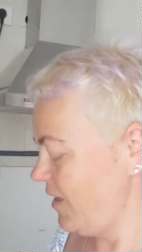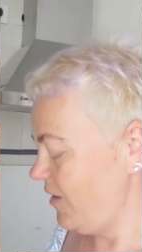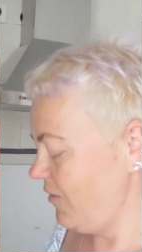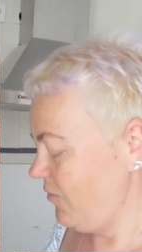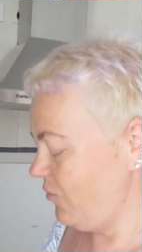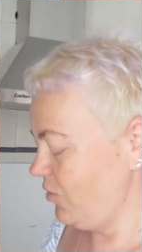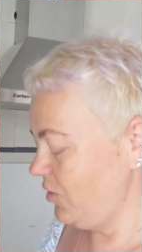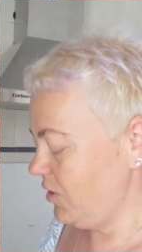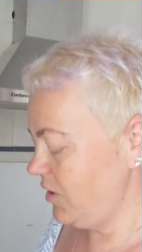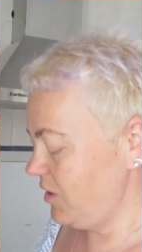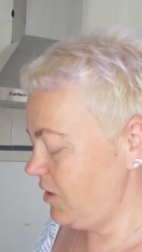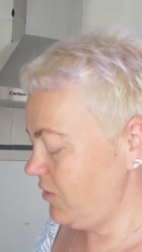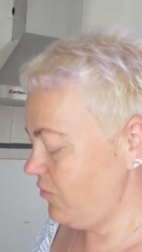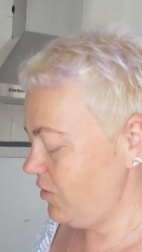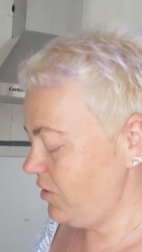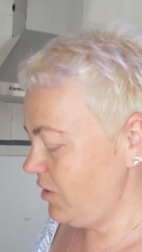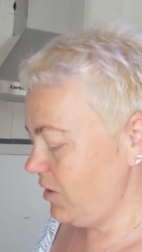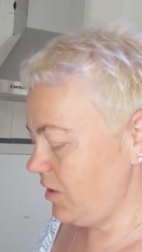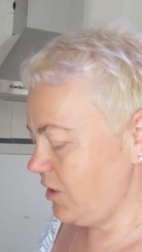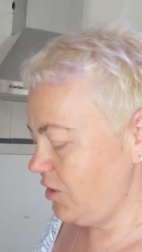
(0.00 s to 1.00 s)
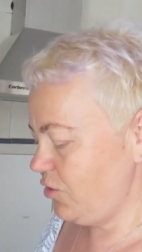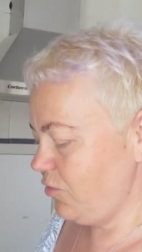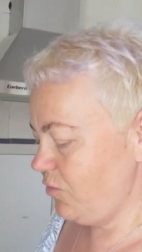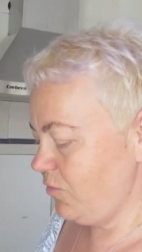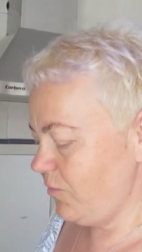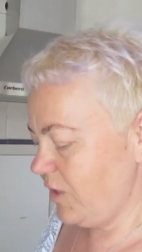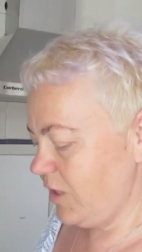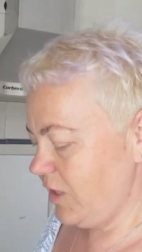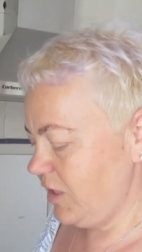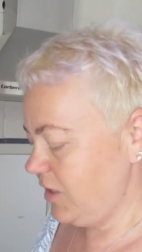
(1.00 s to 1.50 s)
Вот, на сегодня хочу
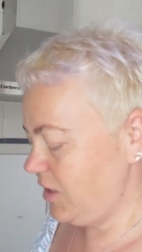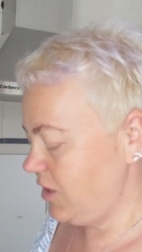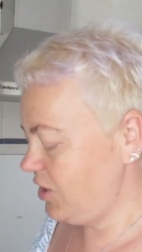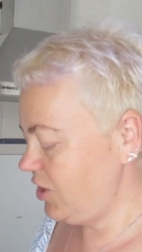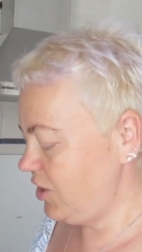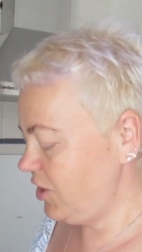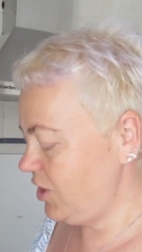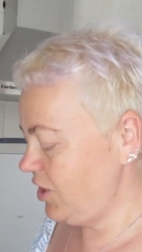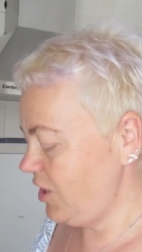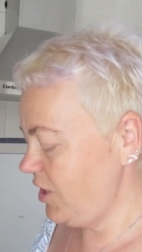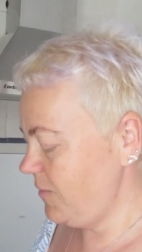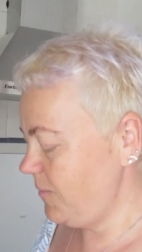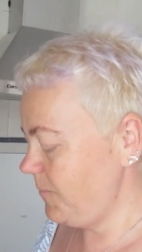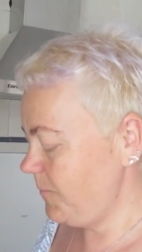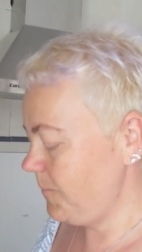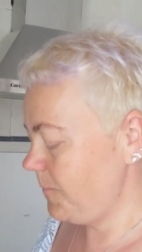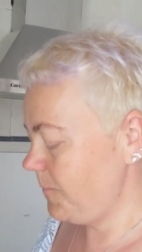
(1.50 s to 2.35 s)
варить щи.